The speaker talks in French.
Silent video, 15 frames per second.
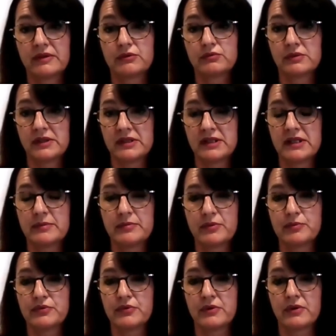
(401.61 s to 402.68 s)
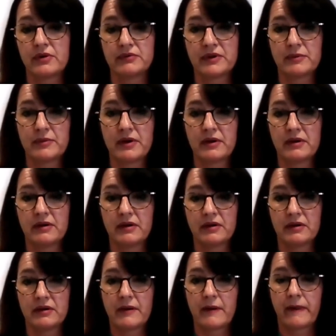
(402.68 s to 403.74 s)
avec toute l'équipe, pour euh,
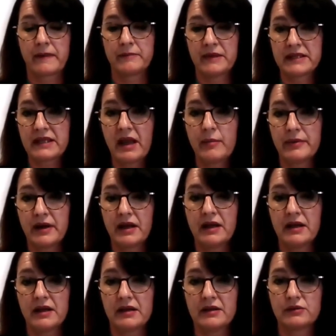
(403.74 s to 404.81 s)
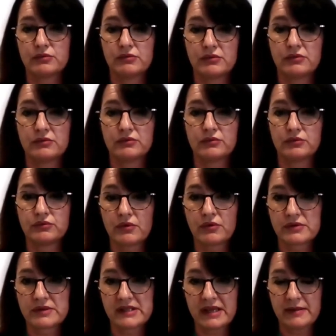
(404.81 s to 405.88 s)
vraiment mettre à plat tout,
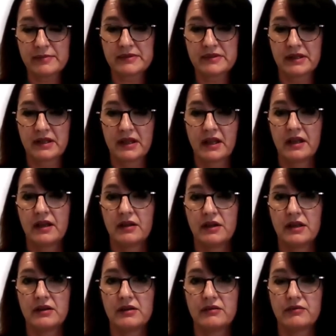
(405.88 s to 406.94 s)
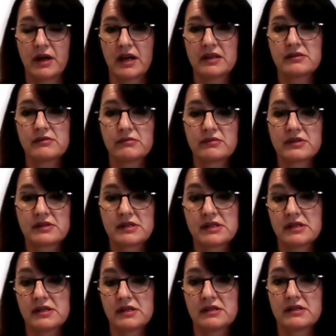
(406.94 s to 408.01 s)
ton concept. Et voilà, donc
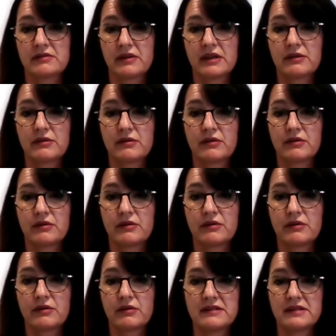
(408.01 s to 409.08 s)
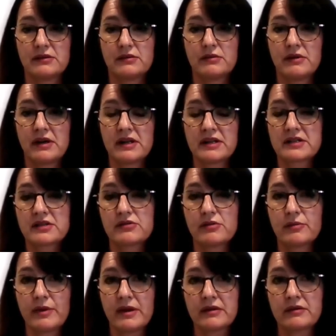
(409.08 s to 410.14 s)
c'est vrai que ça a été le
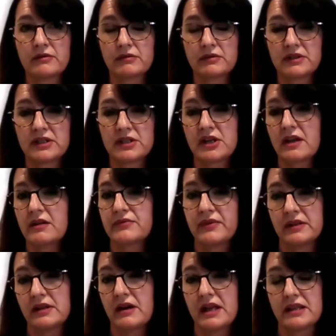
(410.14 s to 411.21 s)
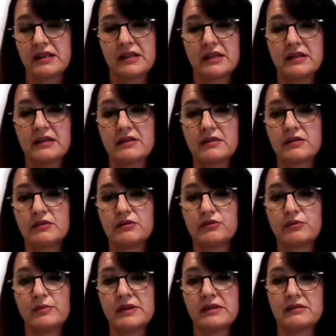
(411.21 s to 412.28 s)
lancement, donc déjà fin de l'année
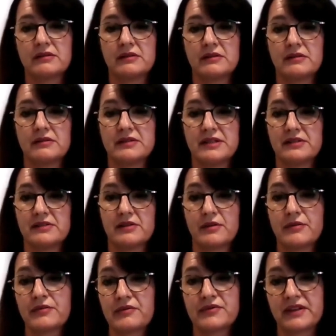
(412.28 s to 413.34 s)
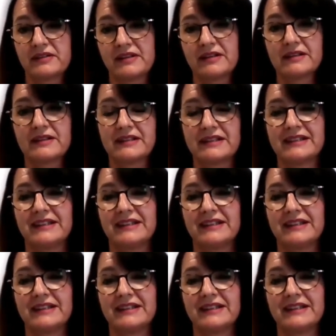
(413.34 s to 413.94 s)
2019 en fait.